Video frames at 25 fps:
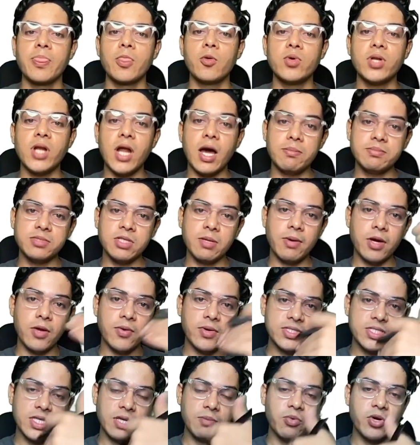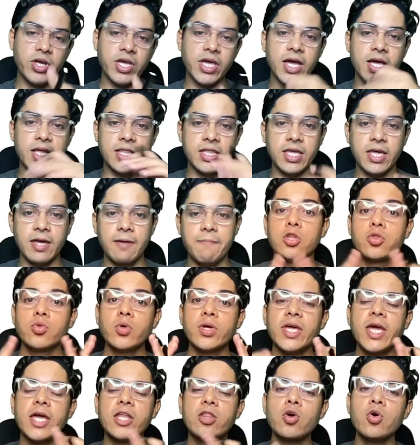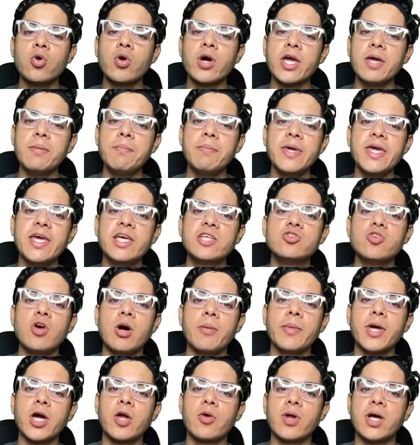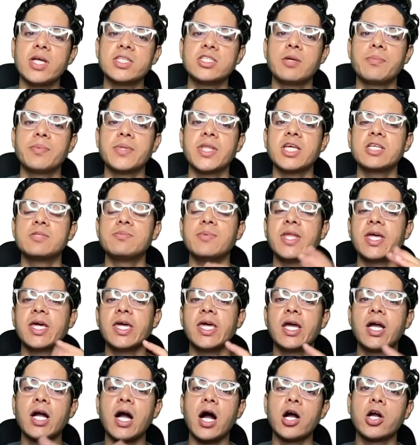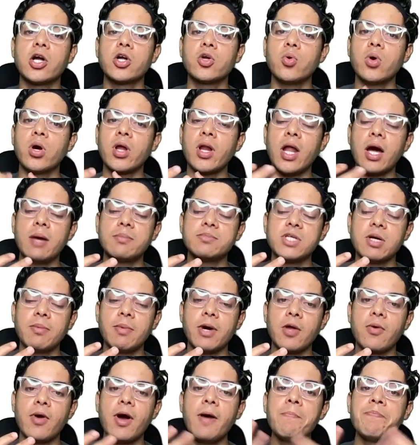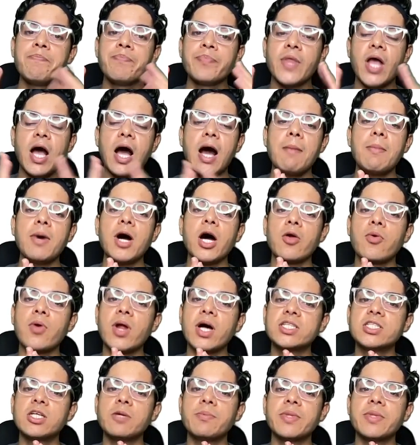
तो वो नामचा बारवा से ही मुड़ के आती है तो ये तो हो गई पीक जो हमने अरुणाचल प्रदेश में देखी कांगटो और नामचा बारवा अब अरुणाचल